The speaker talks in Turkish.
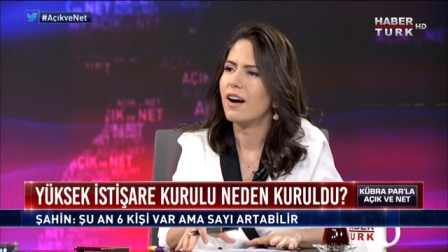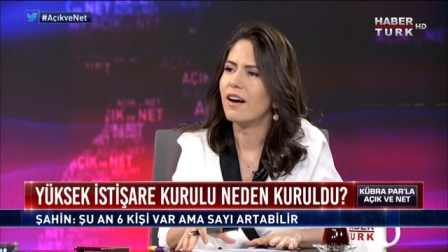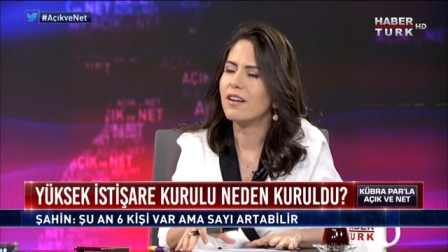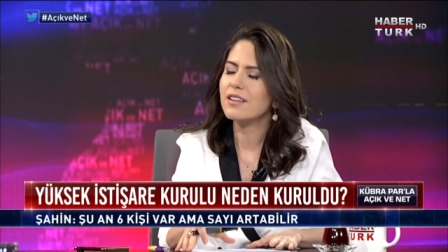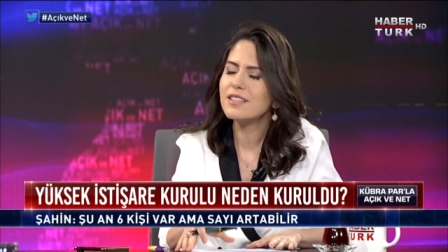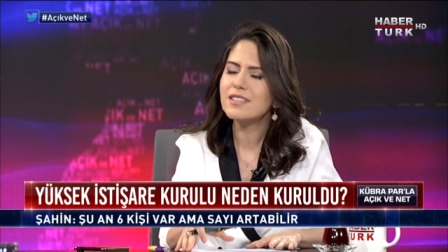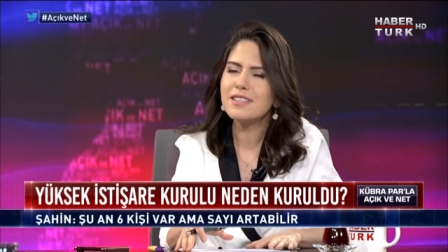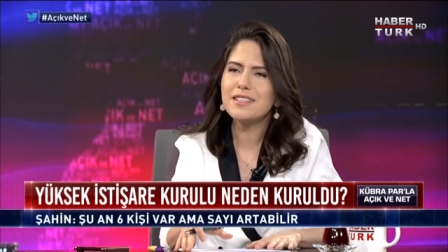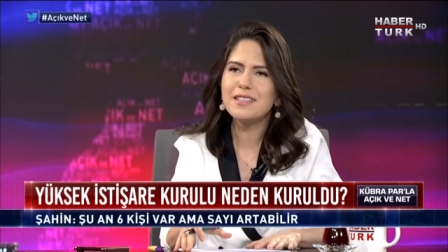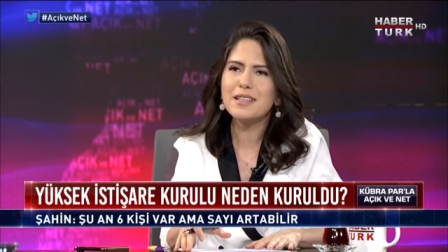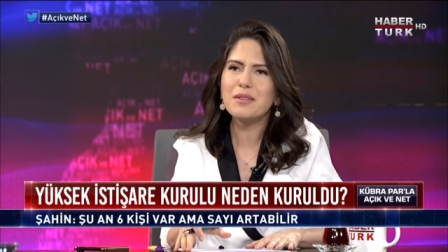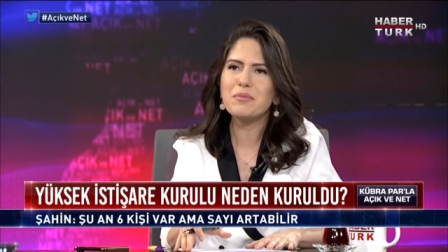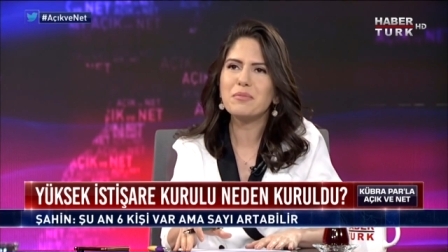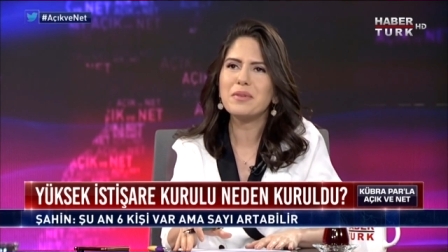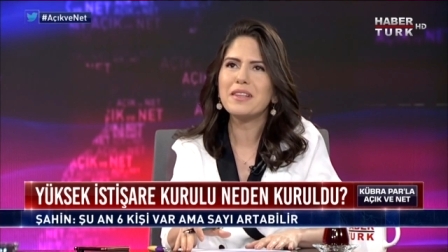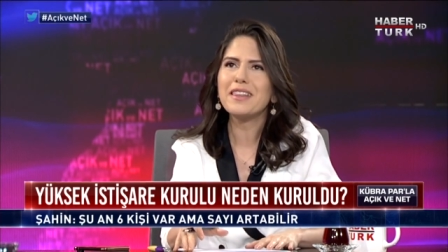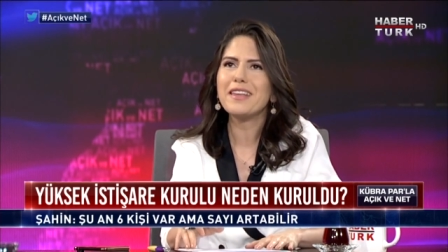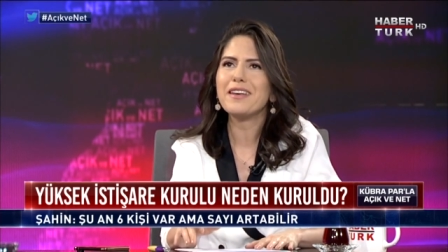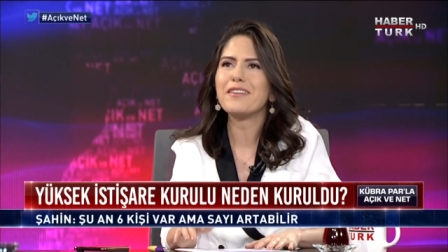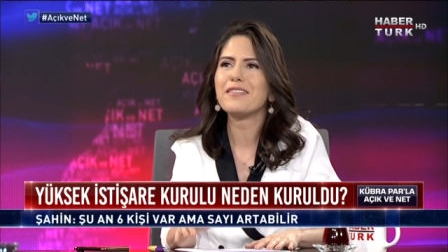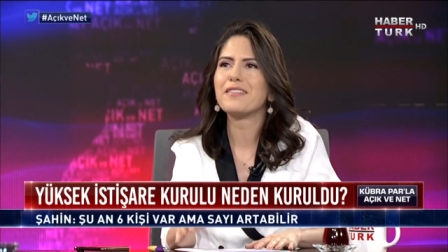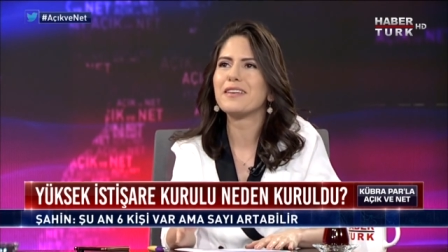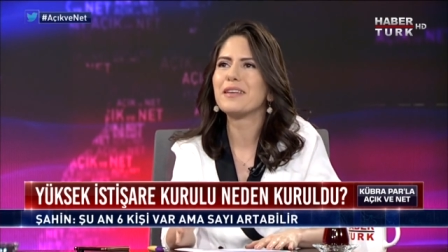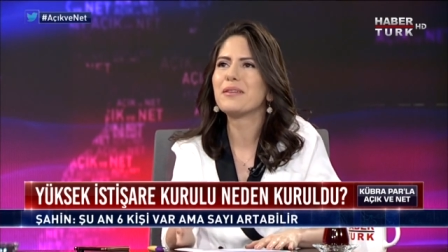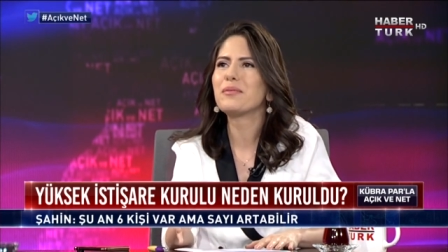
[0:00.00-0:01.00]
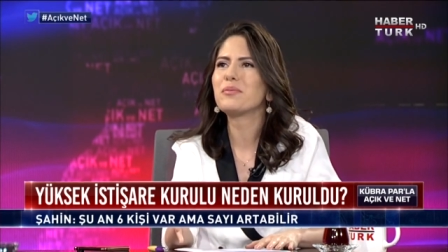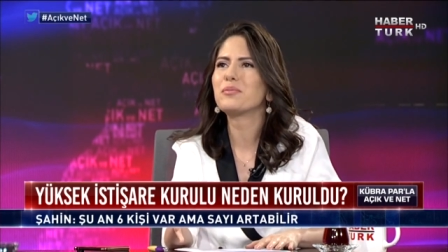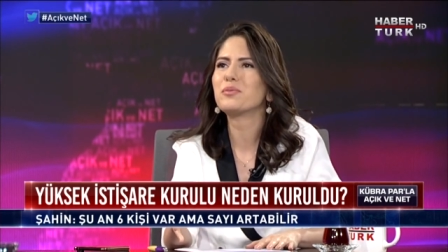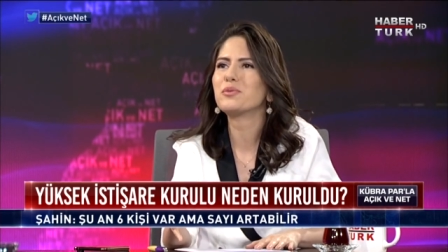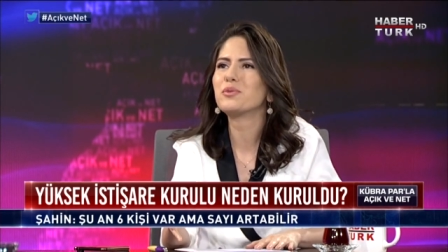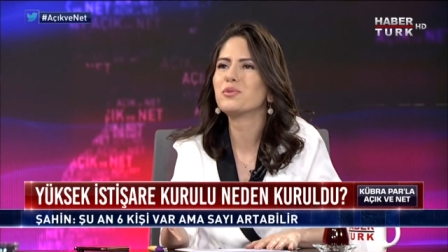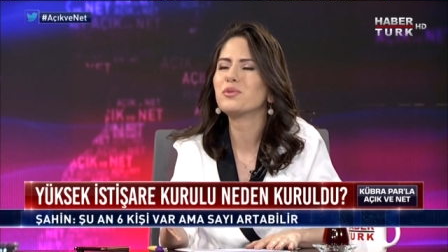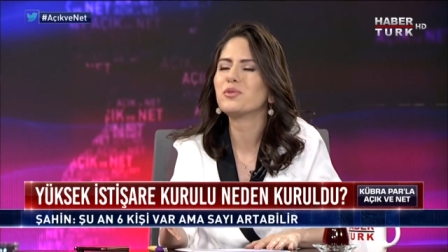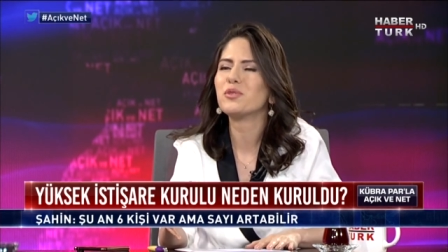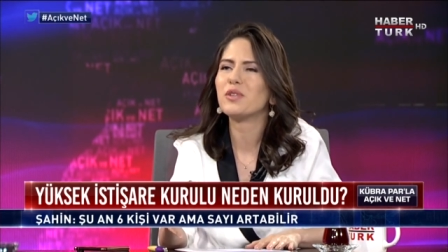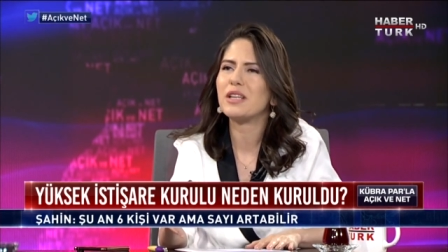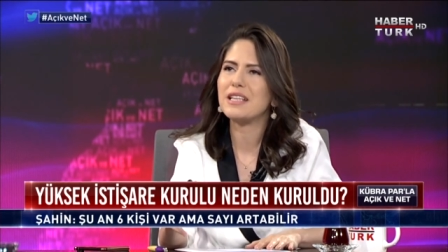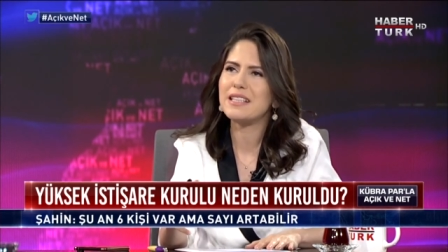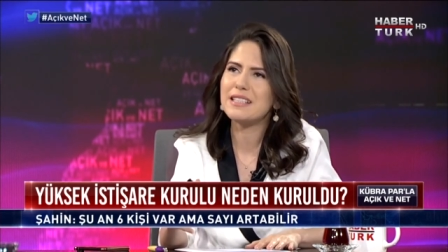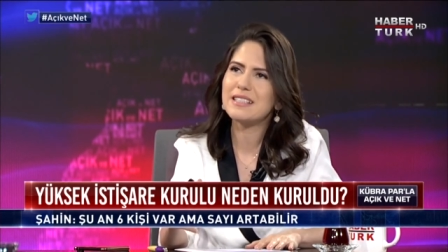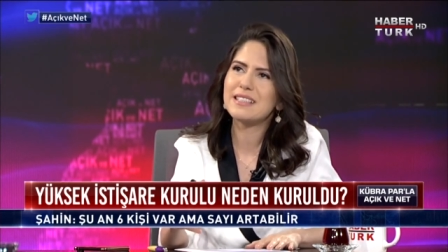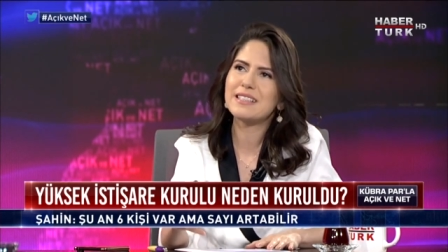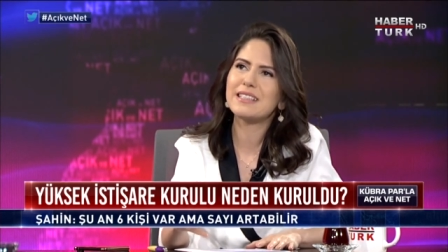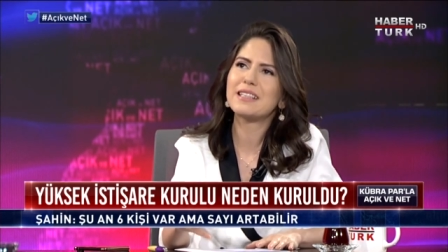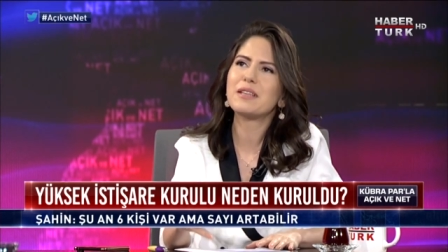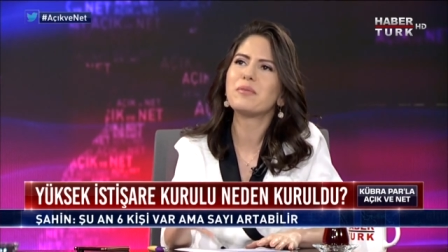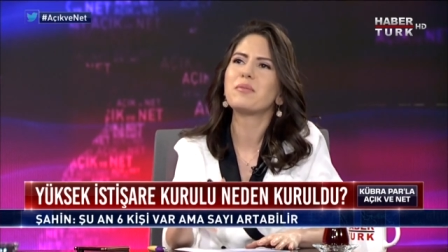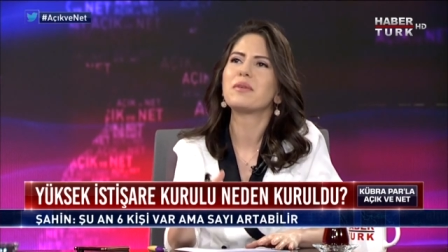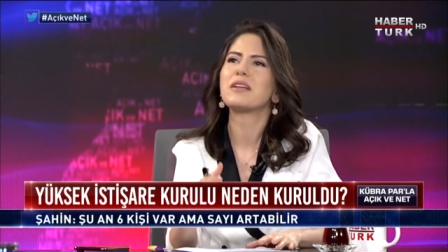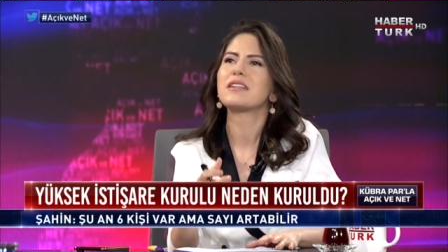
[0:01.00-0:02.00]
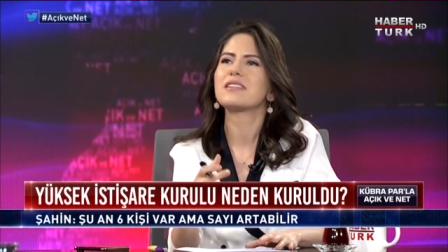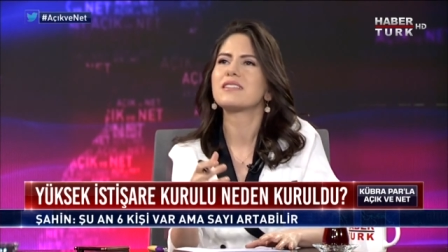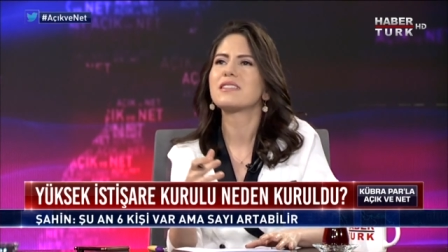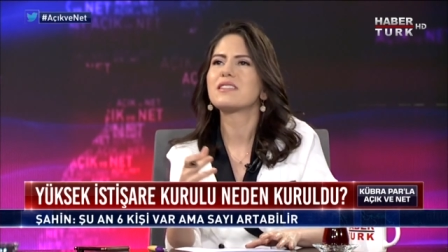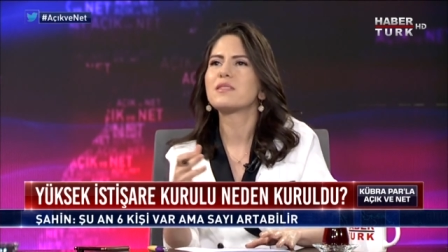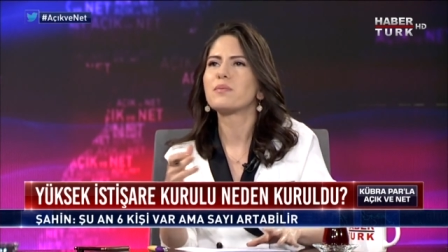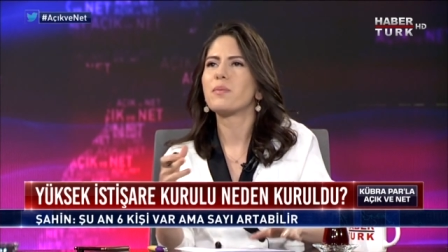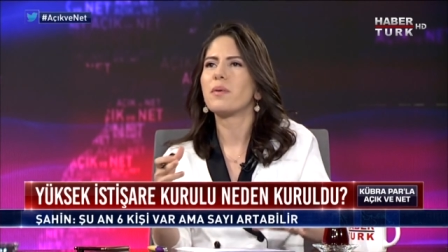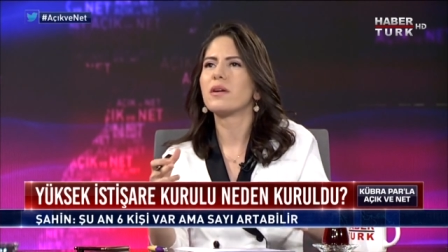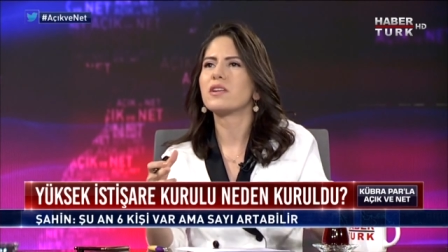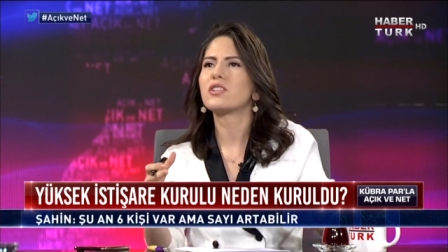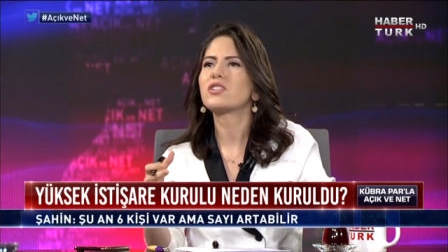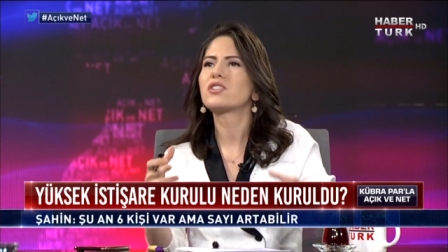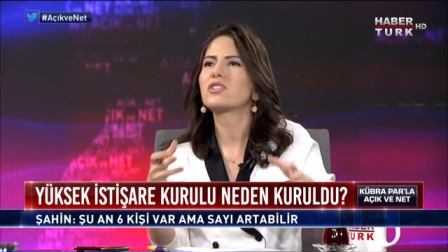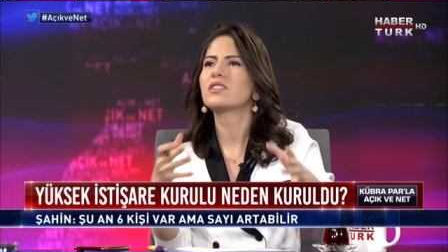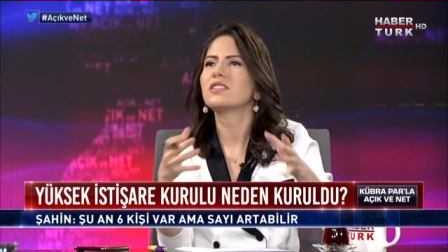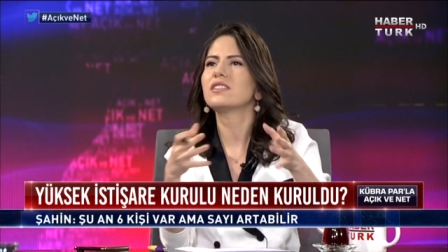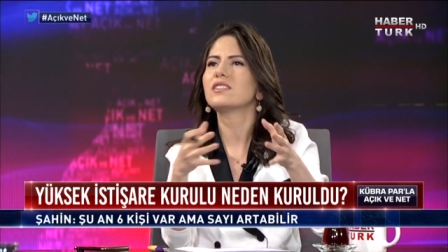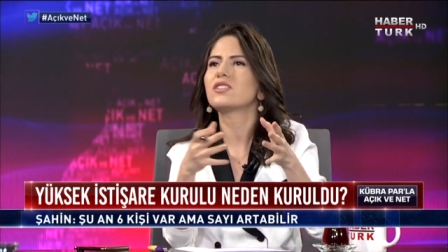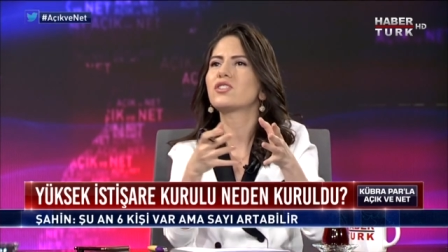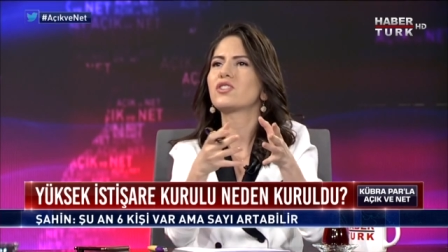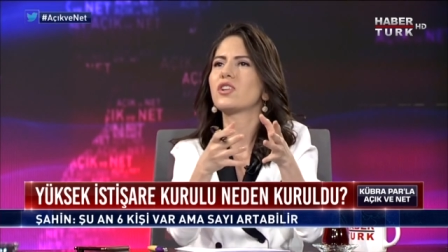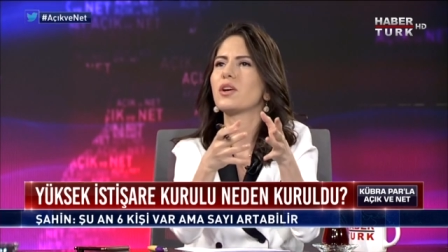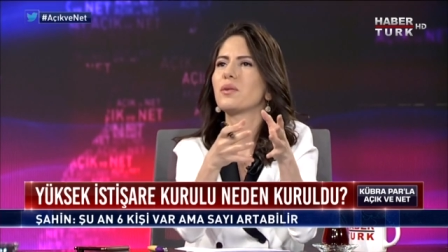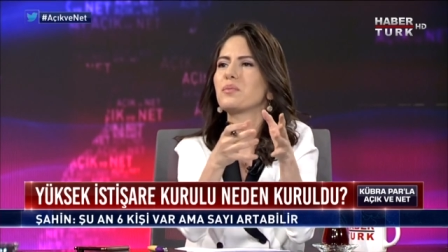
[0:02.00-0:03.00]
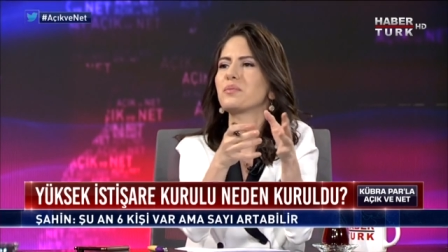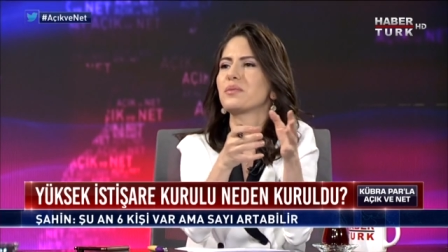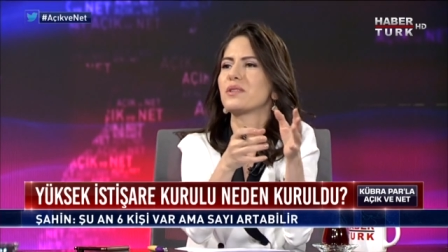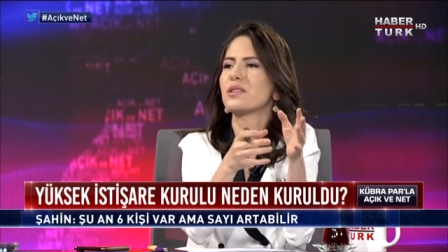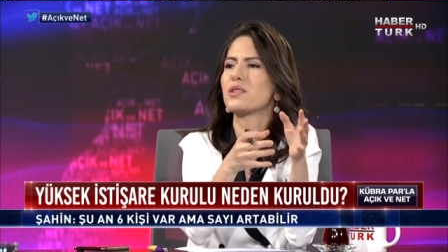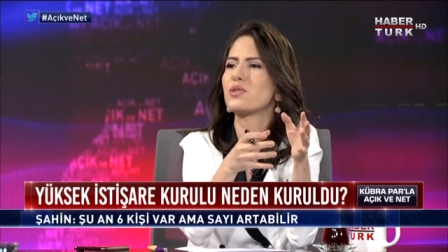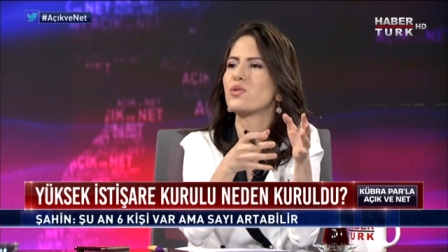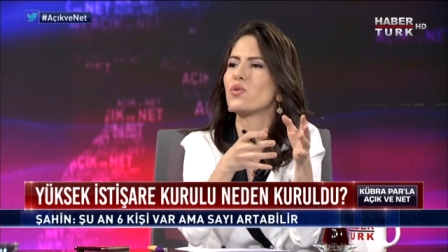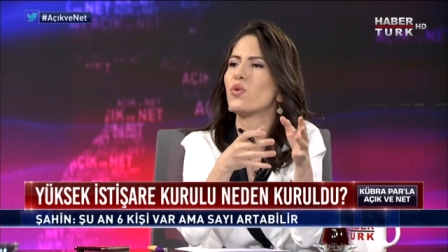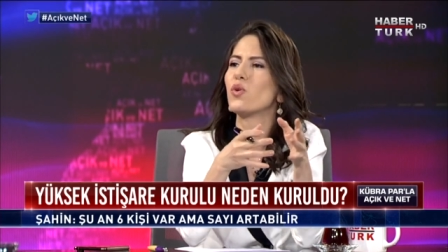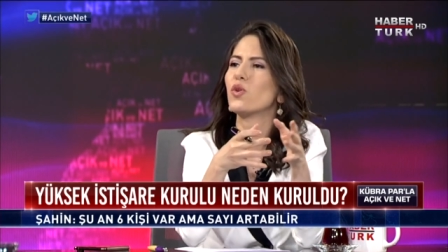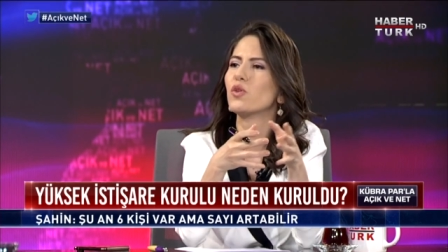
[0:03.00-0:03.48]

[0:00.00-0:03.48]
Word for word: Aslında bir nevi bu eski meclis başkanı şapkası